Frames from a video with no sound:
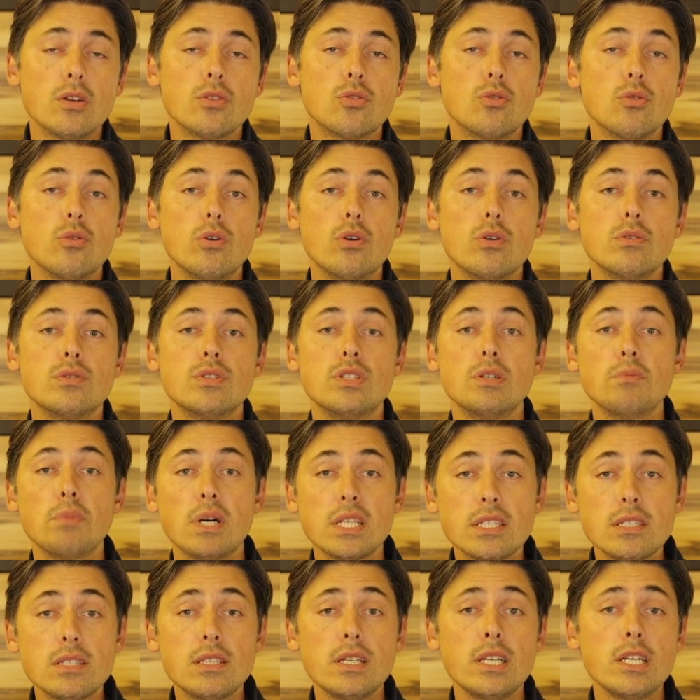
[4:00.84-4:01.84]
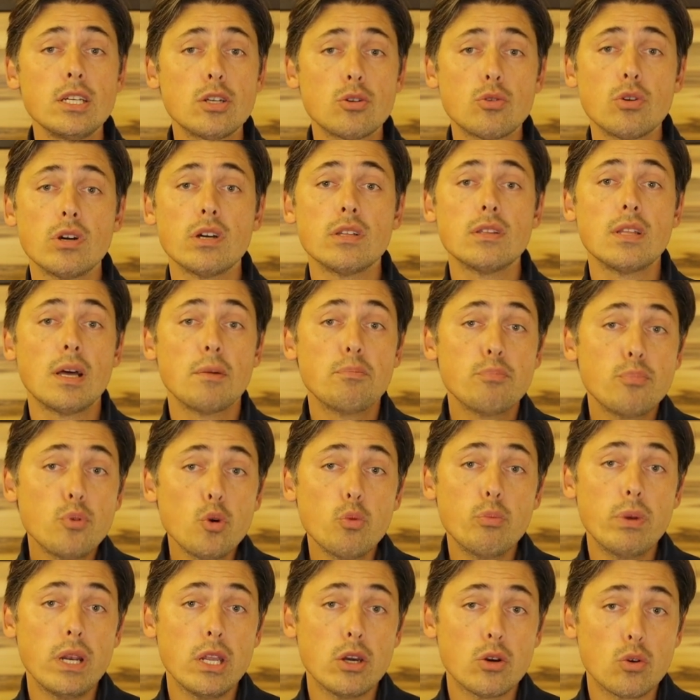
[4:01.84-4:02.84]
то демонстрируя на
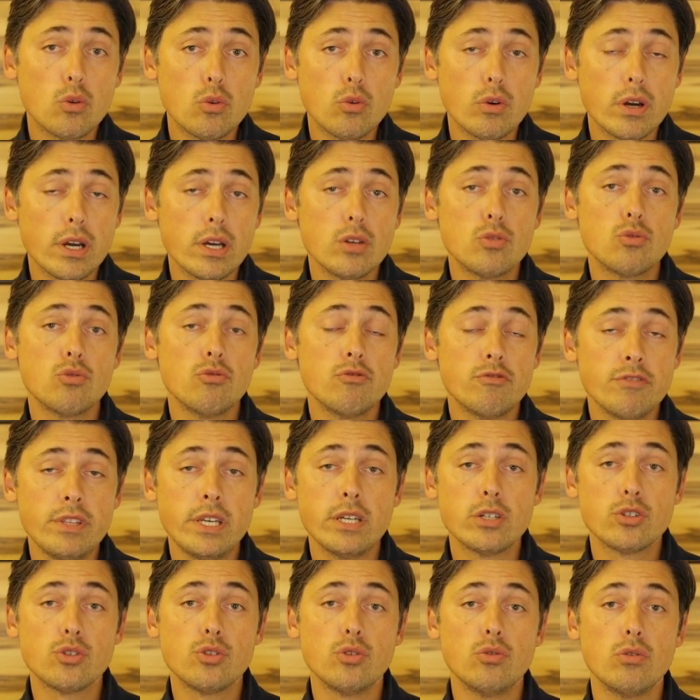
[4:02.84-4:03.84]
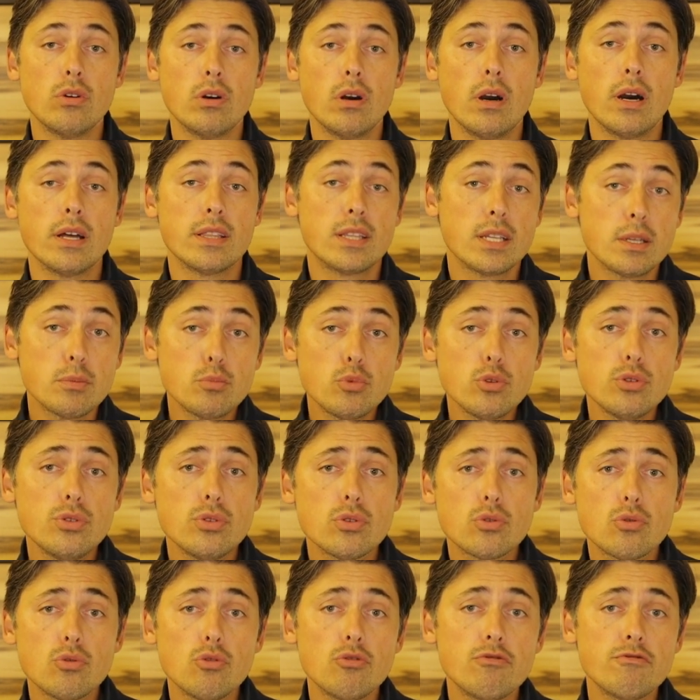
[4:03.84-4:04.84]
публику эту внешнюю
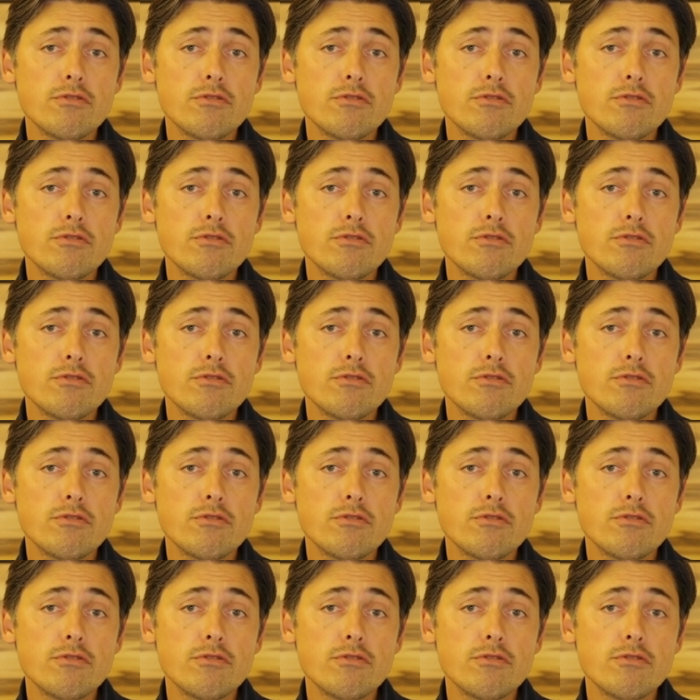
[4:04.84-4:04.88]
атрибутику,